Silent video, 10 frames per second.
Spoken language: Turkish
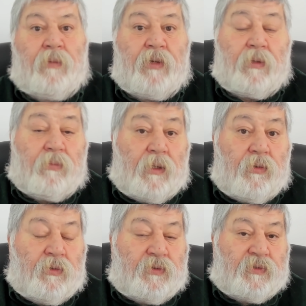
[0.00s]
Apartman
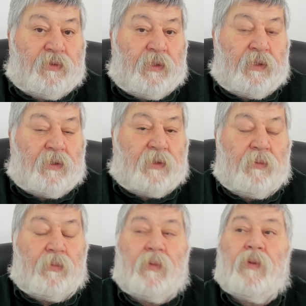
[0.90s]
yöneticisine
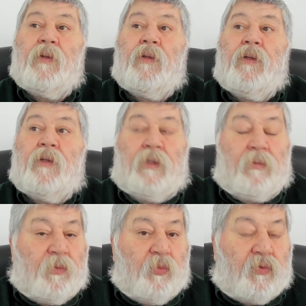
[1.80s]
gittim.
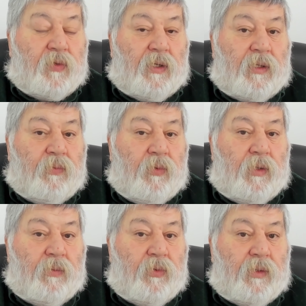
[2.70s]
Dedim ki muhtarlık
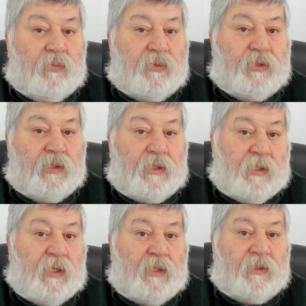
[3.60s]
böyle böyle bir şey
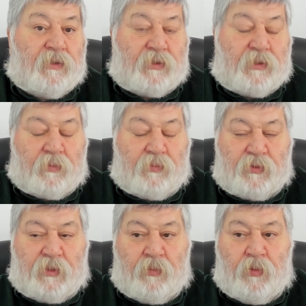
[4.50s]
yeni adet
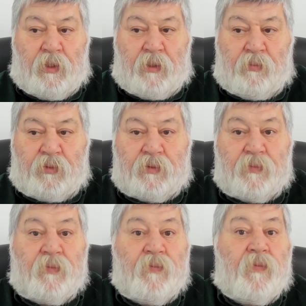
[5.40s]
çıkartmışlar böyleymiş.
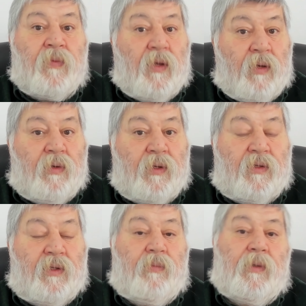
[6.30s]
Evet
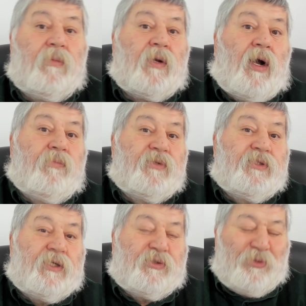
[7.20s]
dedi Beni de
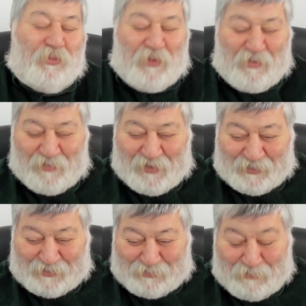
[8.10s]
kapıcıya sormam lazım.